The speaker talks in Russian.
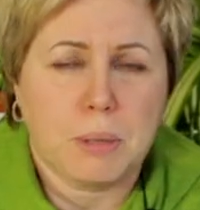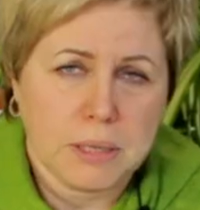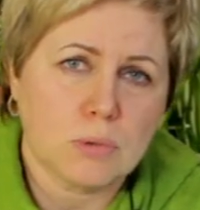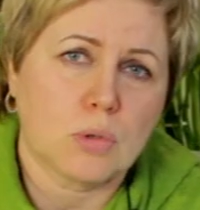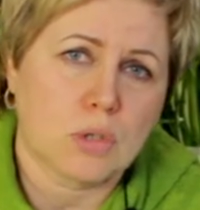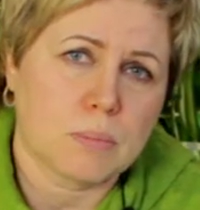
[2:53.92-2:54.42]

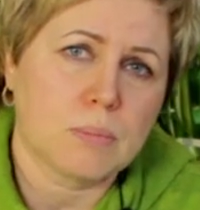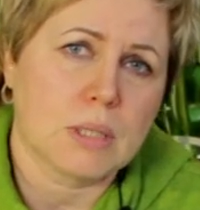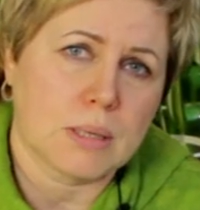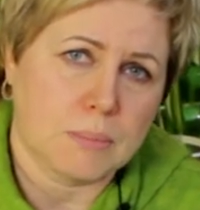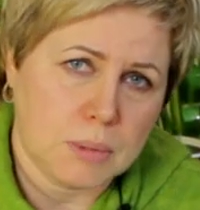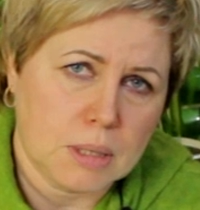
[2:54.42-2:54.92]
полив должен
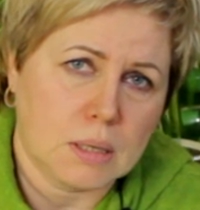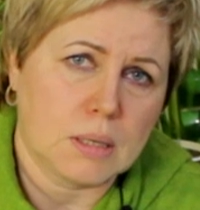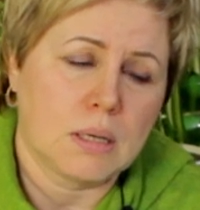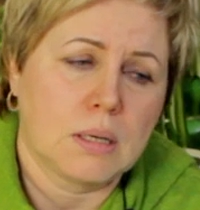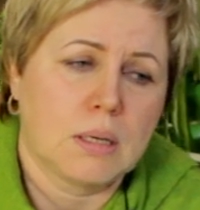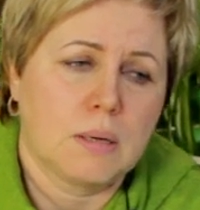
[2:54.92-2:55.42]
быть
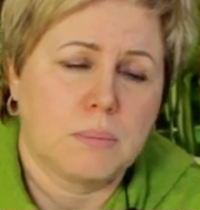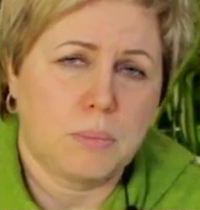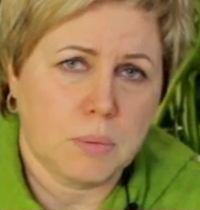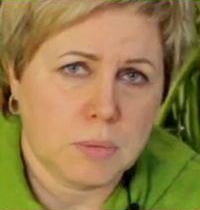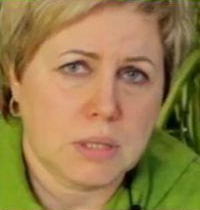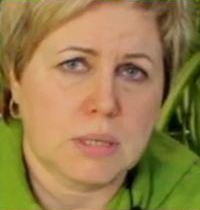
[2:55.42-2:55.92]
обильный.
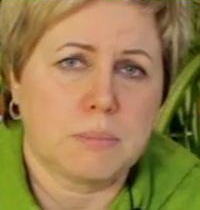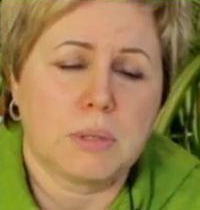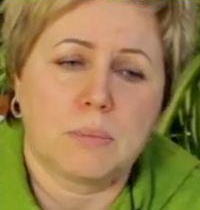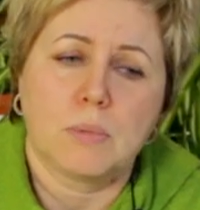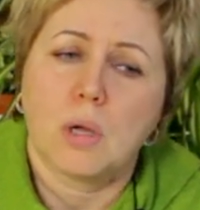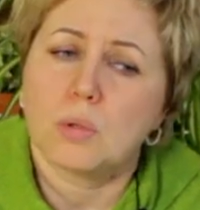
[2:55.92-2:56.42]
Помните об
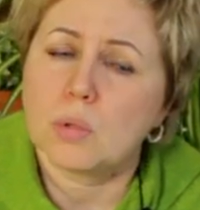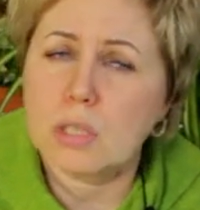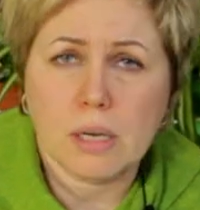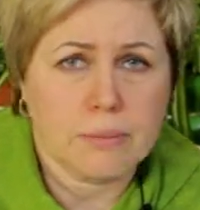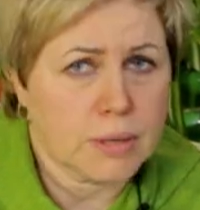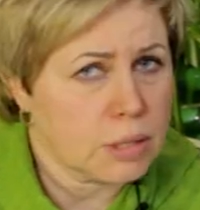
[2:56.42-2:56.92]
этом. Но
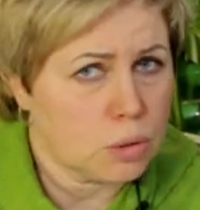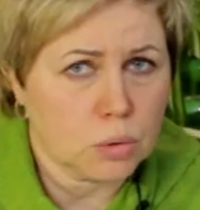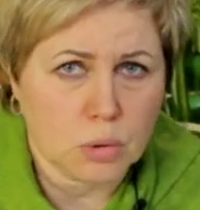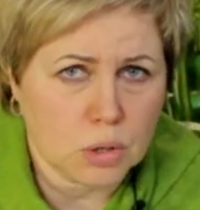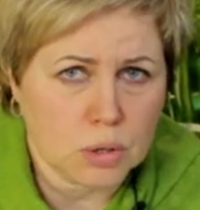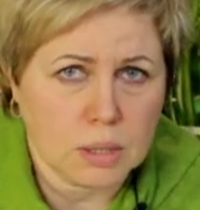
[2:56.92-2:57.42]
заливать
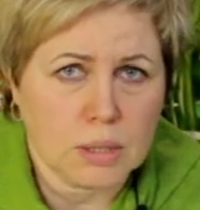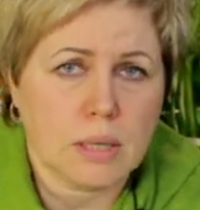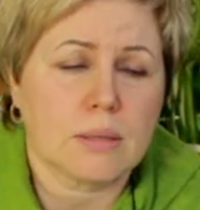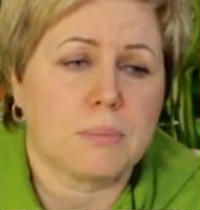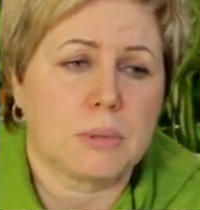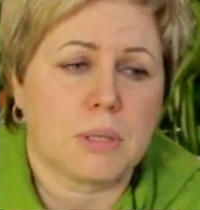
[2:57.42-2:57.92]
ее точно не
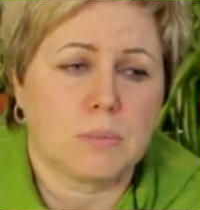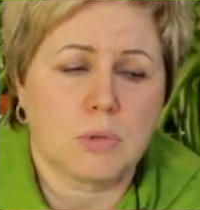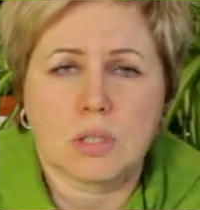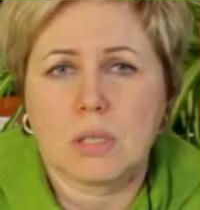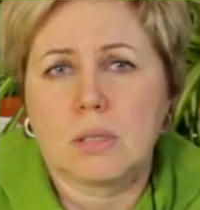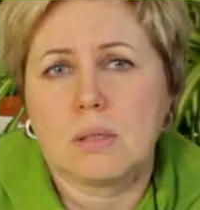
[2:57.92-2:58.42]
надо,
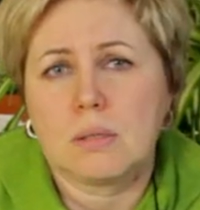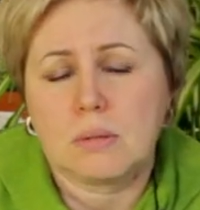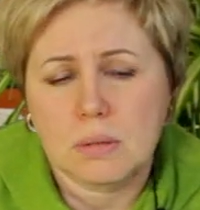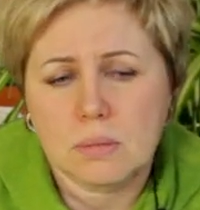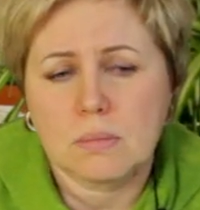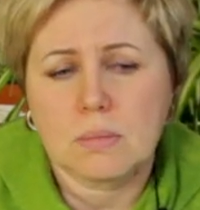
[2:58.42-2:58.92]
потому что
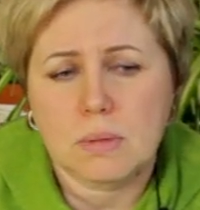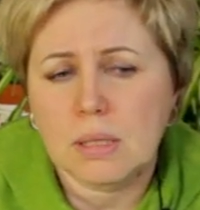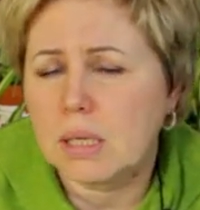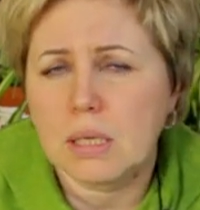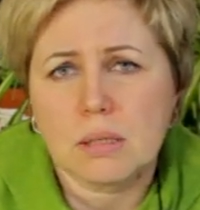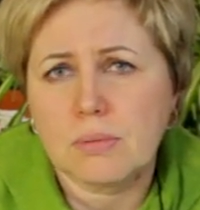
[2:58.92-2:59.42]
э,
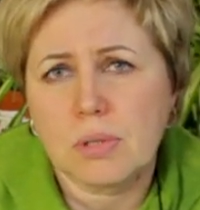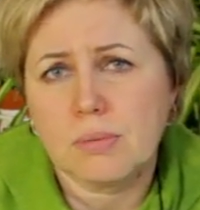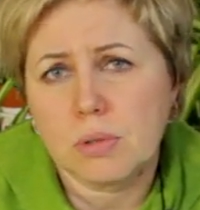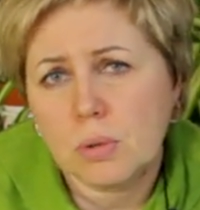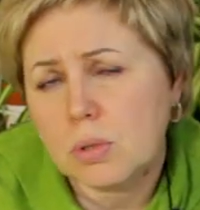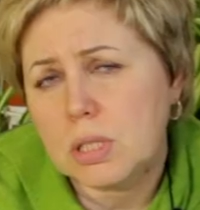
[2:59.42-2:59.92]
она этого
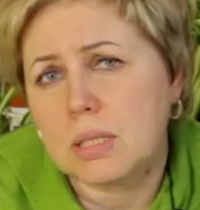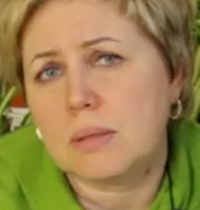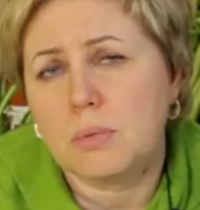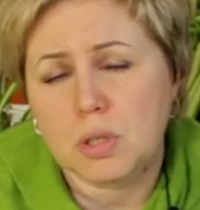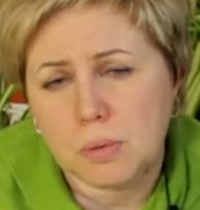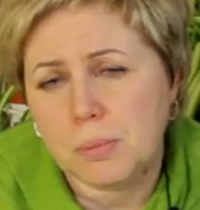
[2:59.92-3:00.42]
не
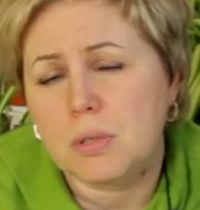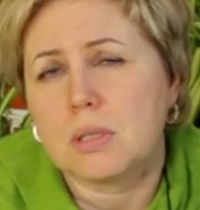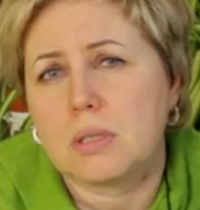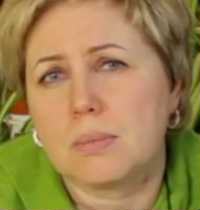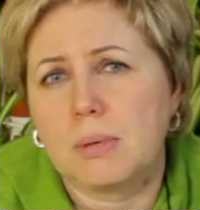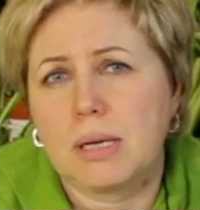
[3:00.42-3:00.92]
выносит и может
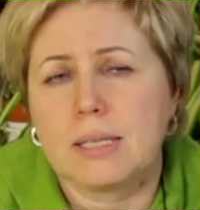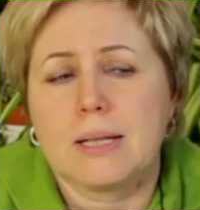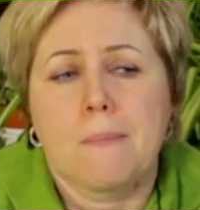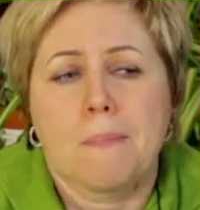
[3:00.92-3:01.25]
просто заболеть.